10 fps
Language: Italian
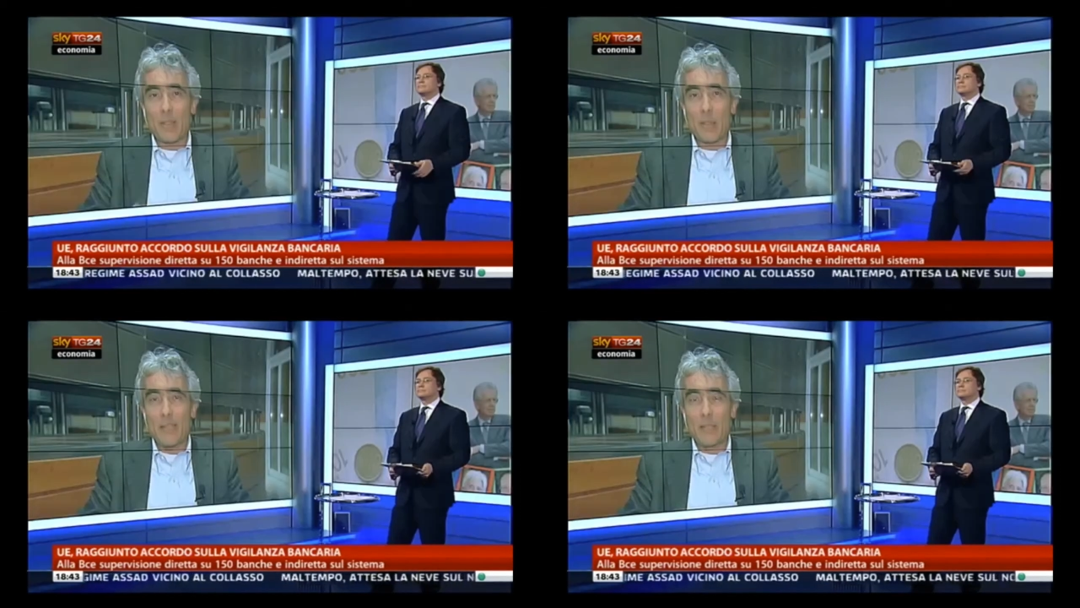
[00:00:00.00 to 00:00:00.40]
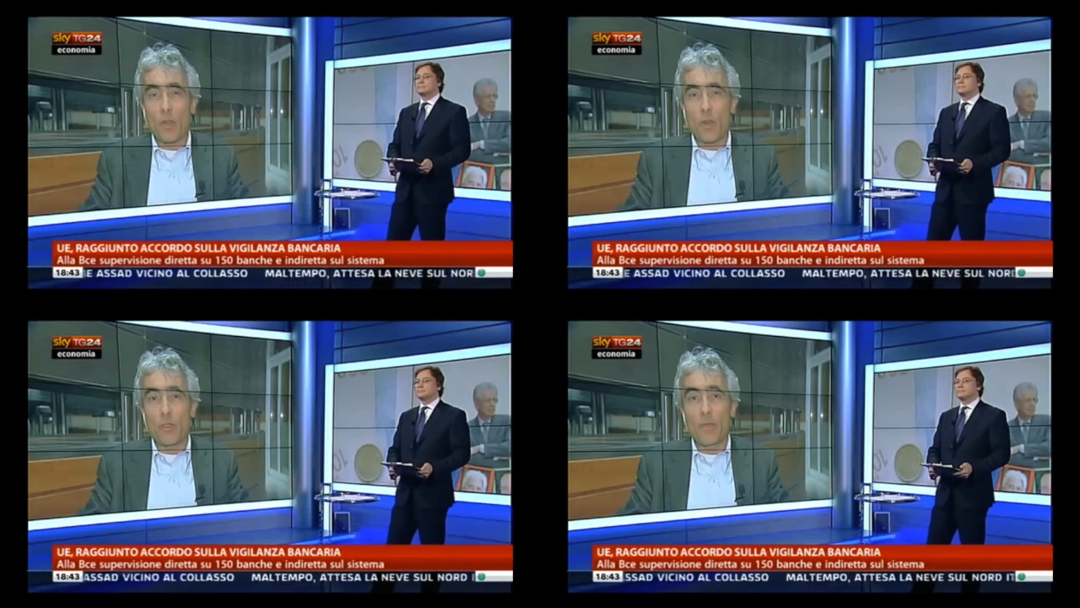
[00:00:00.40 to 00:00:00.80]
ormai sono
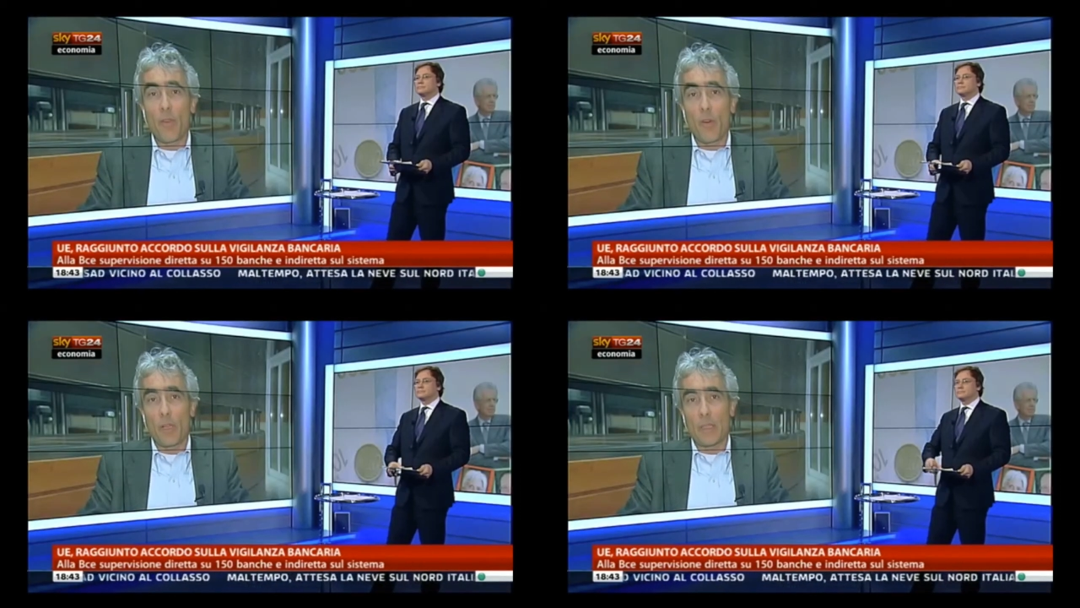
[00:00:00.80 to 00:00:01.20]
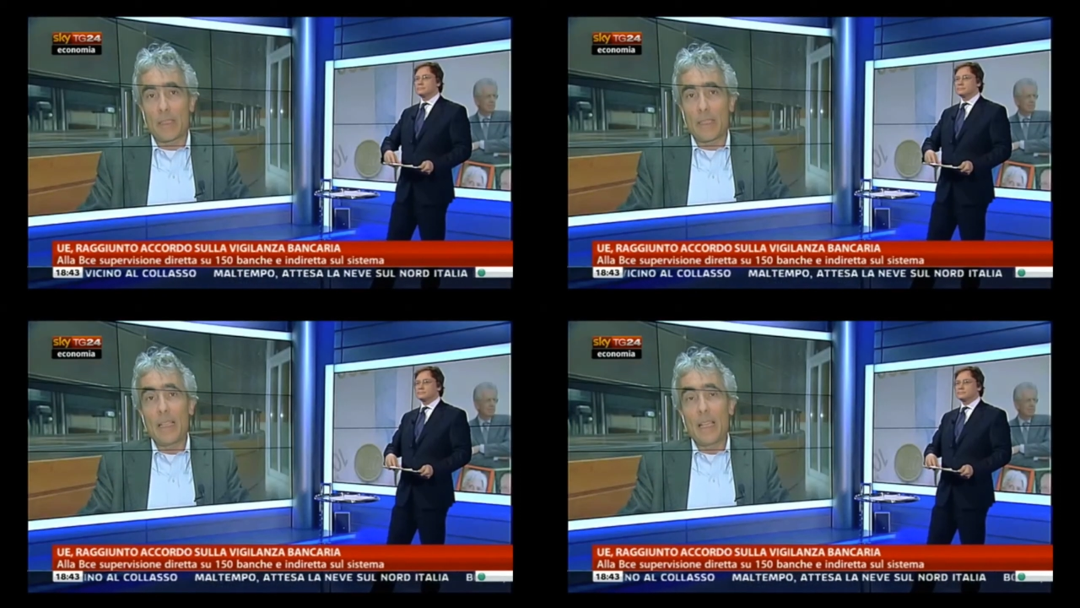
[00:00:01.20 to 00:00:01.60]
così
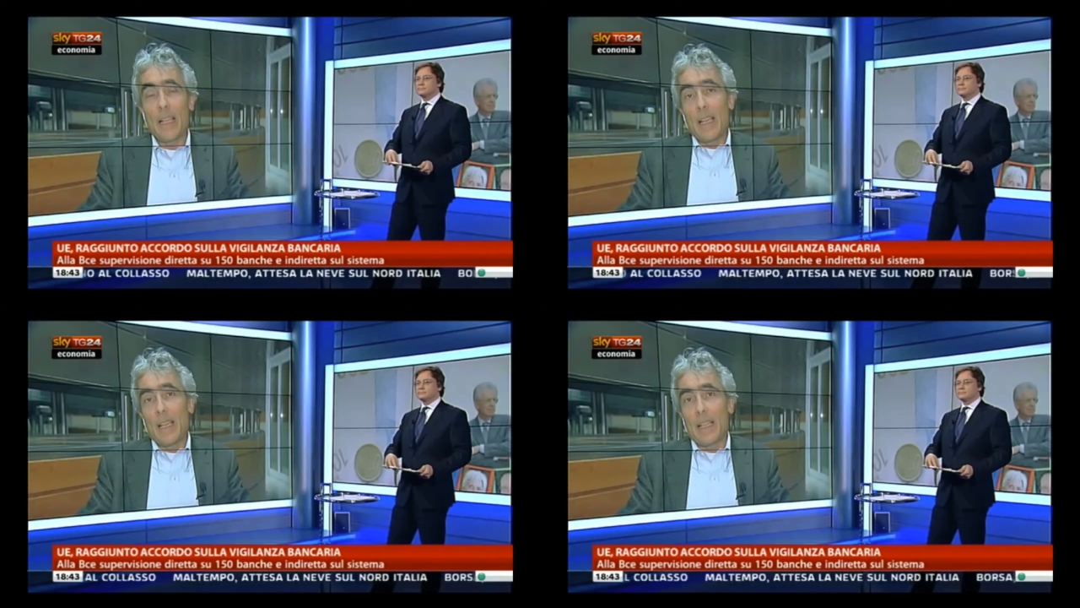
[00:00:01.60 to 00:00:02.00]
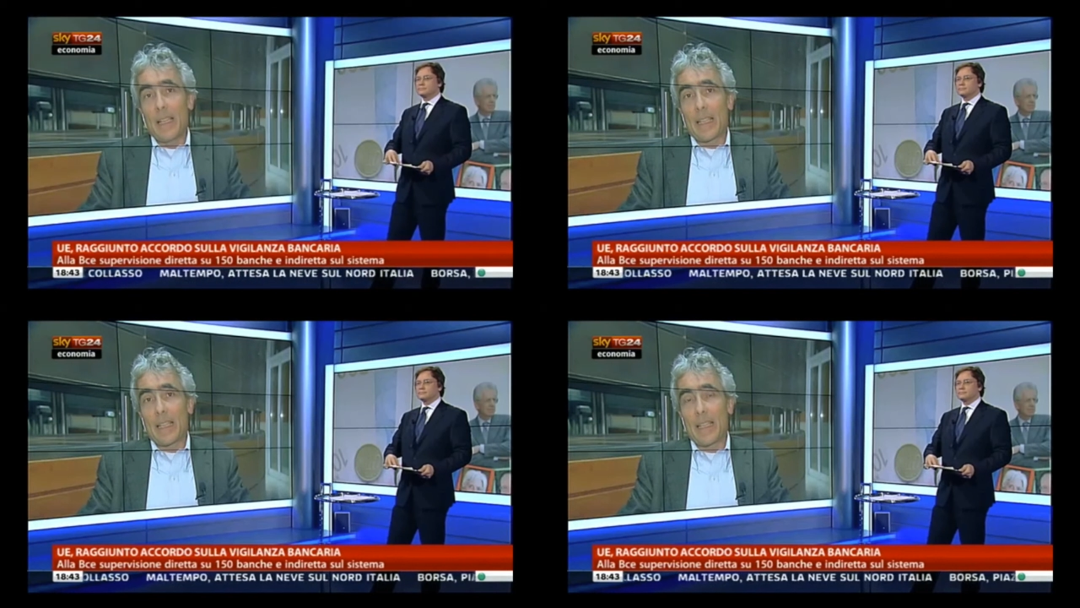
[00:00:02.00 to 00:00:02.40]
forti eh,
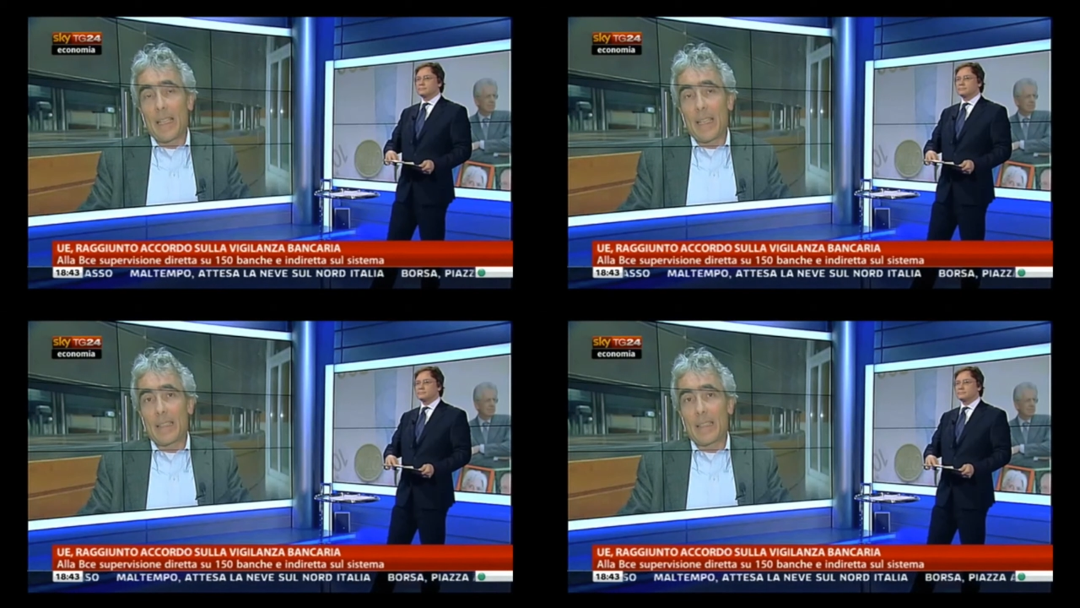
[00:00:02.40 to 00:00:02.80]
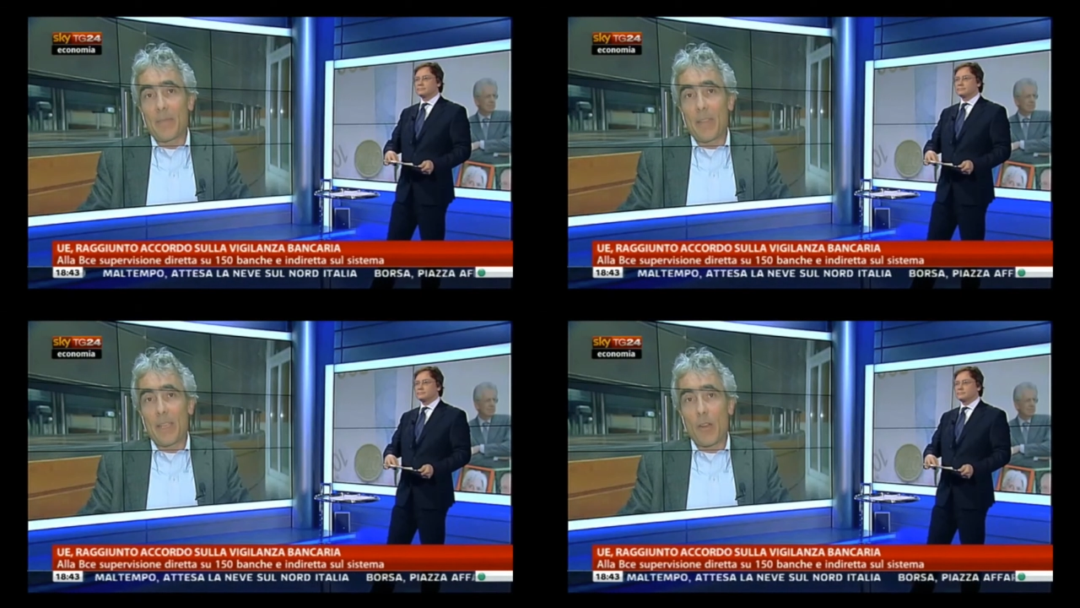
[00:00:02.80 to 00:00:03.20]
che eh,
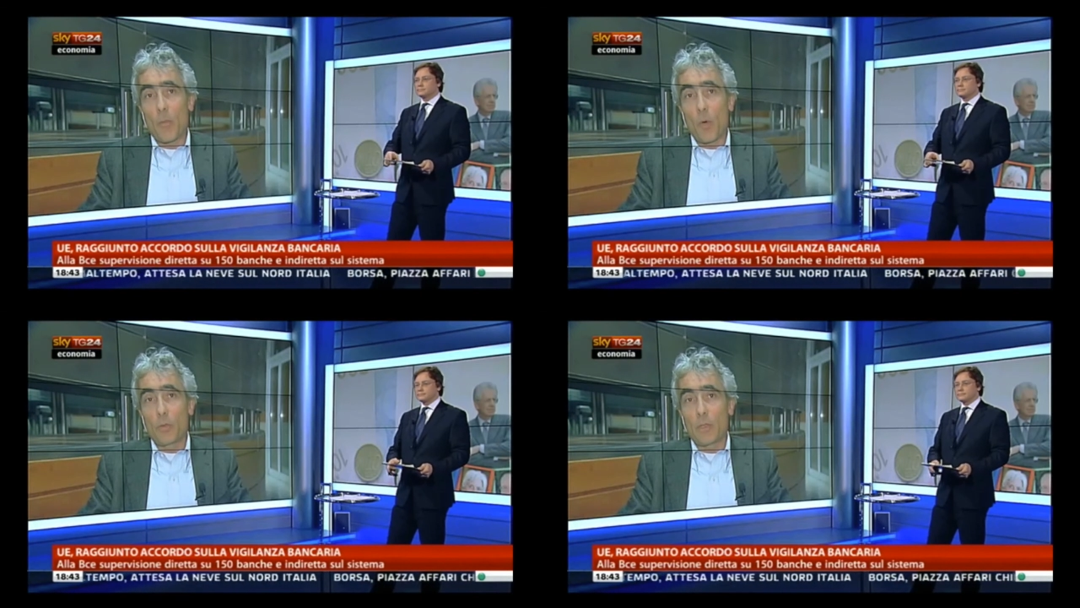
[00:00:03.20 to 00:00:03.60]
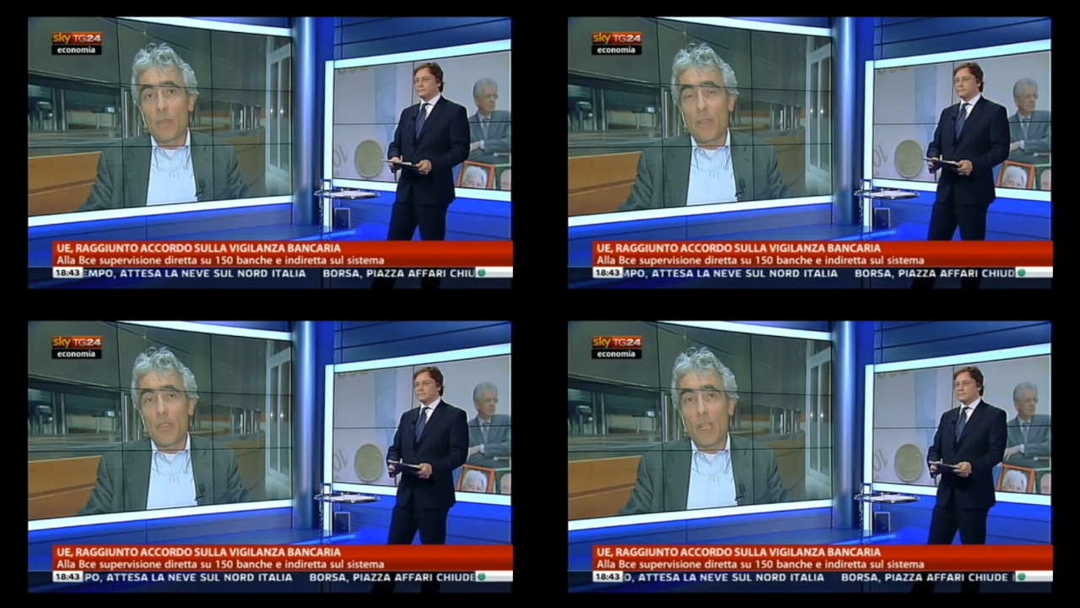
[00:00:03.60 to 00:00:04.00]
davvero è molto
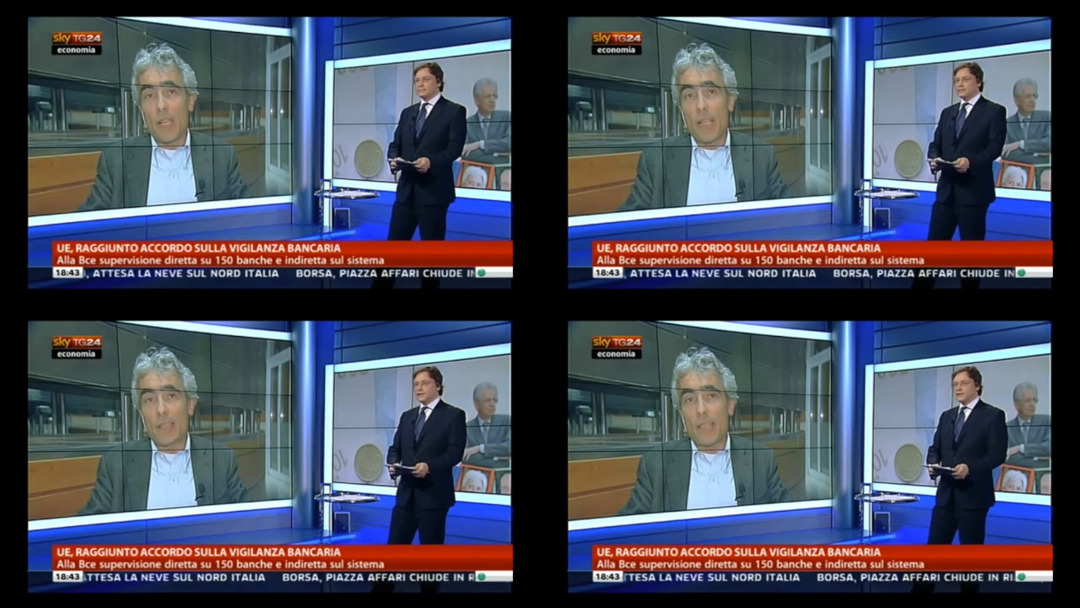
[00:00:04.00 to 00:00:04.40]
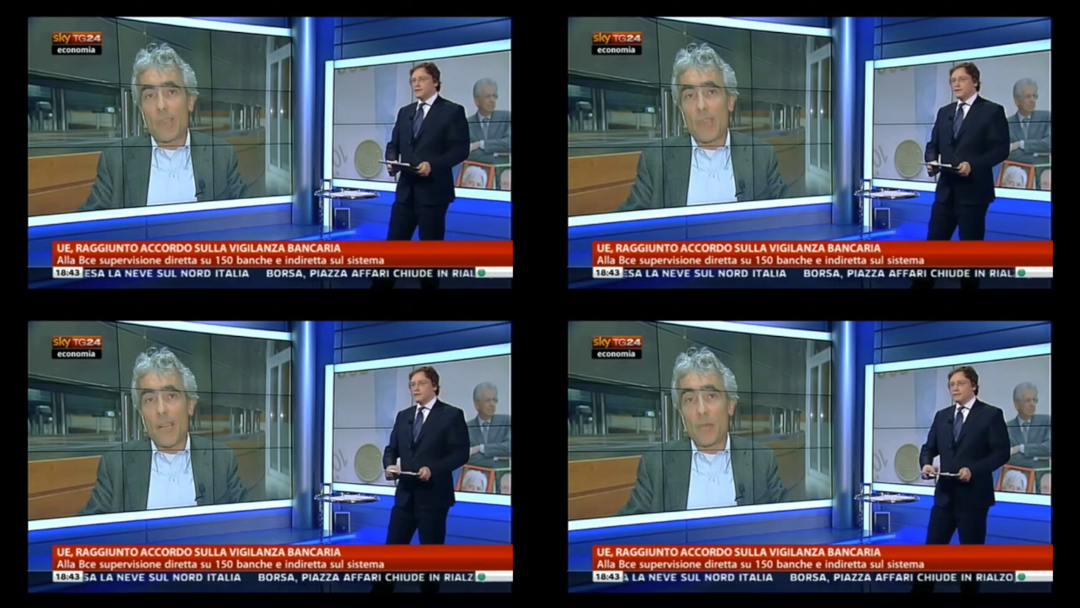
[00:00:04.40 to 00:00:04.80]
difficile
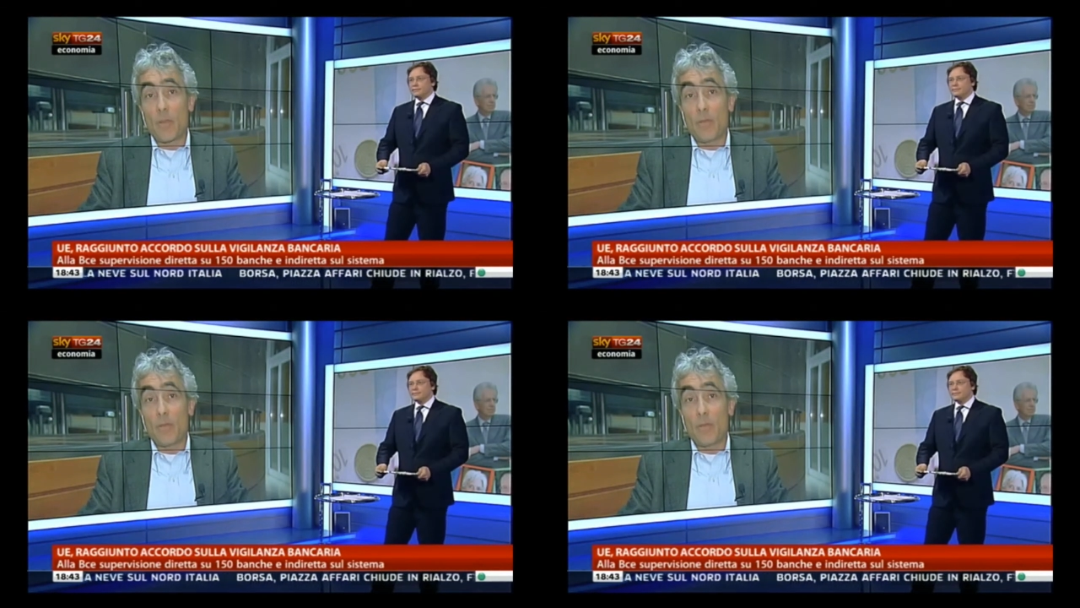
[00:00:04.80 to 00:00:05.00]
tracciare un